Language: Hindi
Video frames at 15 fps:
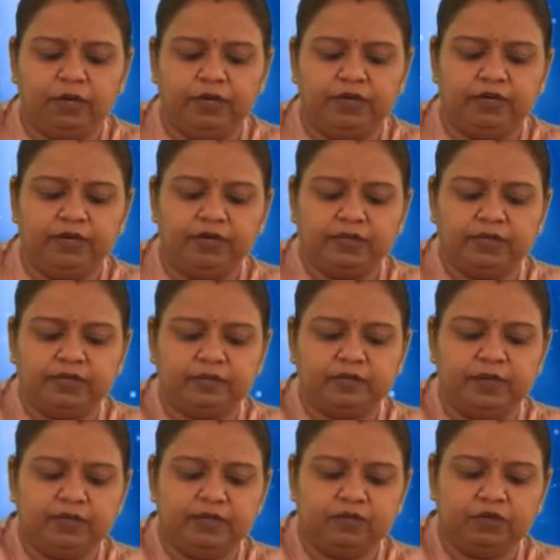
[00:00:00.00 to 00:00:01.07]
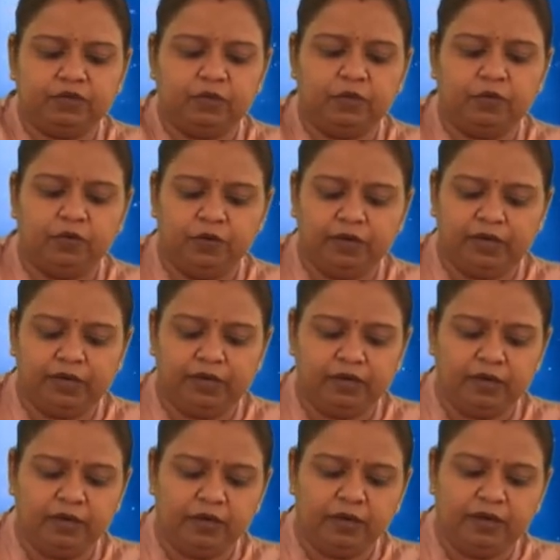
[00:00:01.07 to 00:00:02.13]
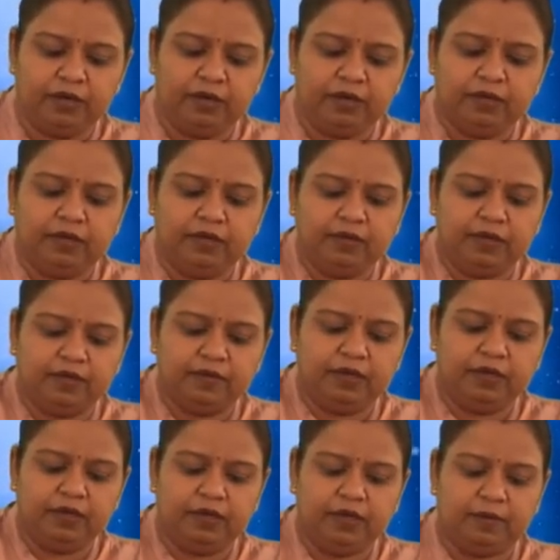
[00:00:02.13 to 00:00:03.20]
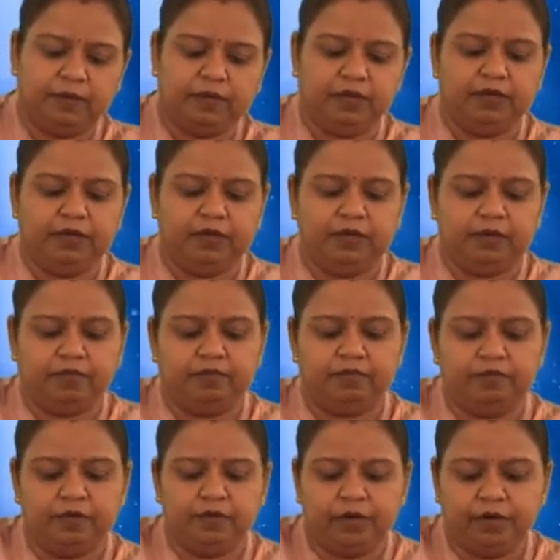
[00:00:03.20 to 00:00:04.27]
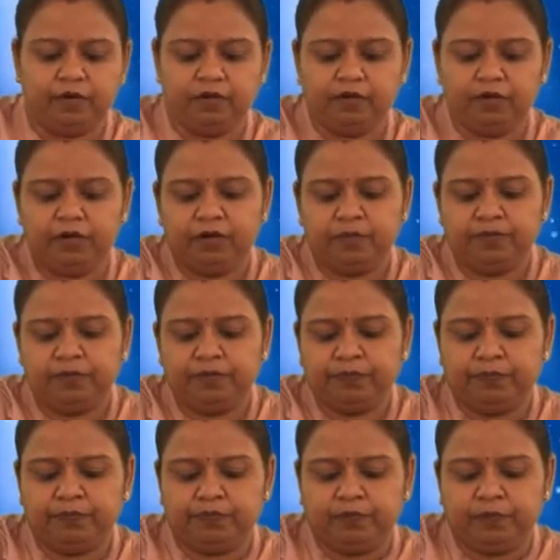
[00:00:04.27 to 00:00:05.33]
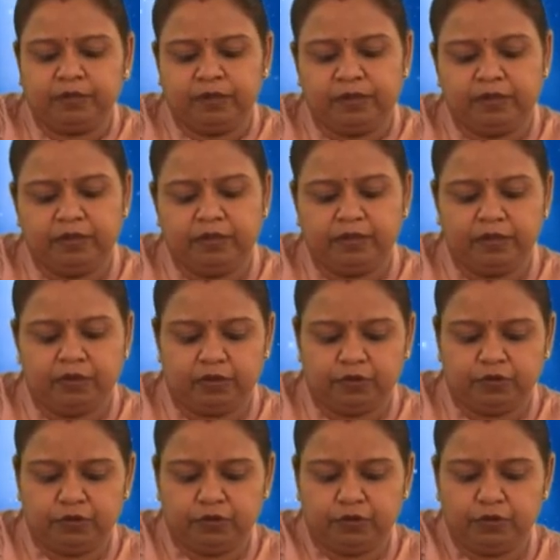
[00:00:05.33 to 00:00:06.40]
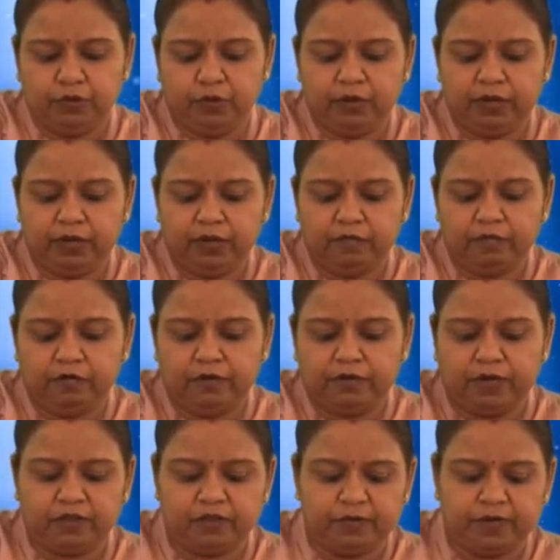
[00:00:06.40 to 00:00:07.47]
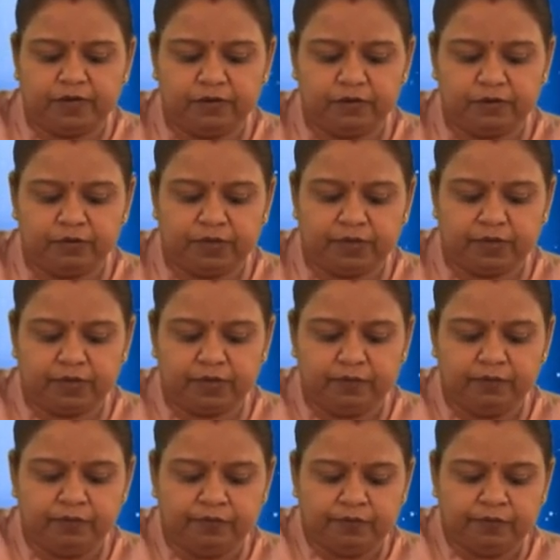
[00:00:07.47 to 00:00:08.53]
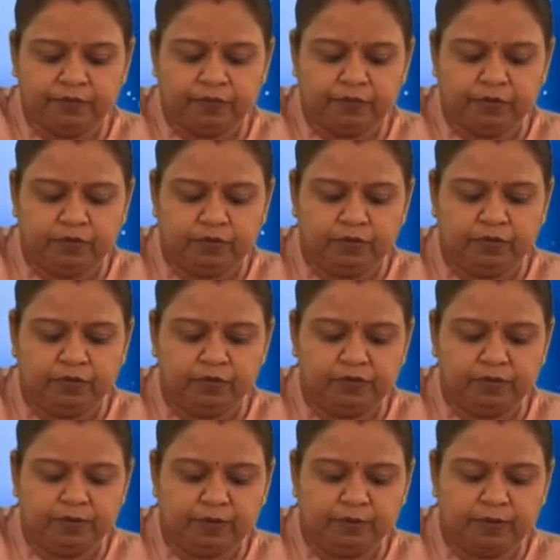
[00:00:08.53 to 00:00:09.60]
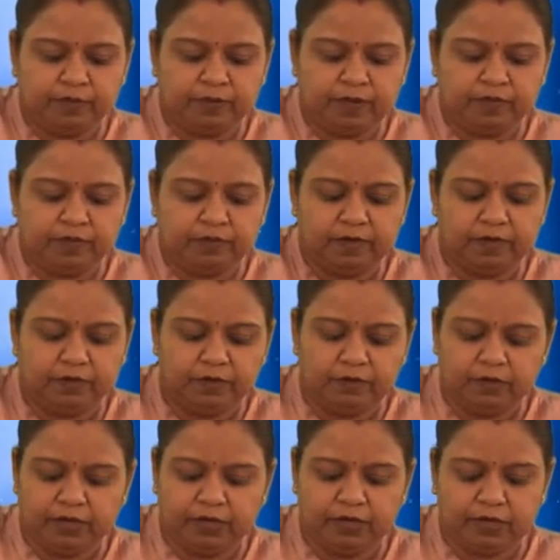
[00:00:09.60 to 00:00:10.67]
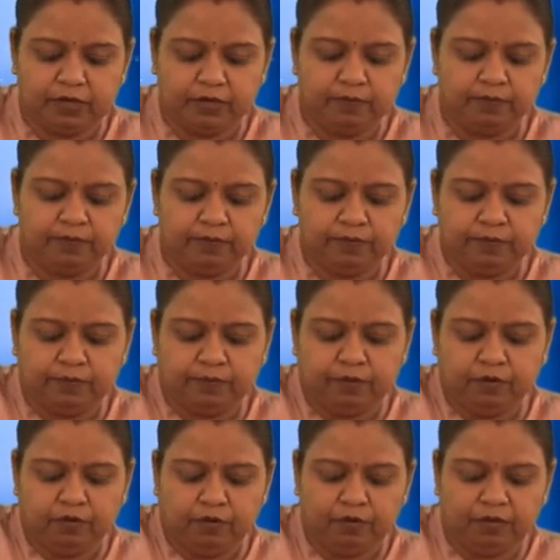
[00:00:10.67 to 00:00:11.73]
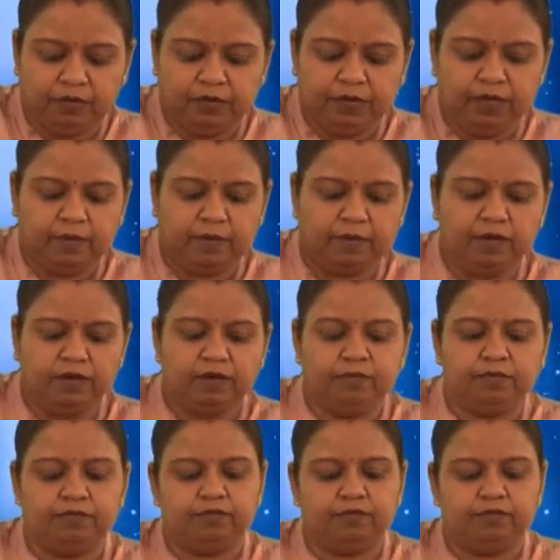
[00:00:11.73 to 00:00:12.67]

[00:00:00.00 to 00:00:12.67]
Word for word: वाइटनेस इसमें शो हो रही है ये जैसे ही आपका ये ड्राई होगा ये जो ग्लू है वो ट्रांसपेरेंट हो जाएगा तो ग्लू जब आपका ट्रांसपेरेंट हो जाएगा और ये आपका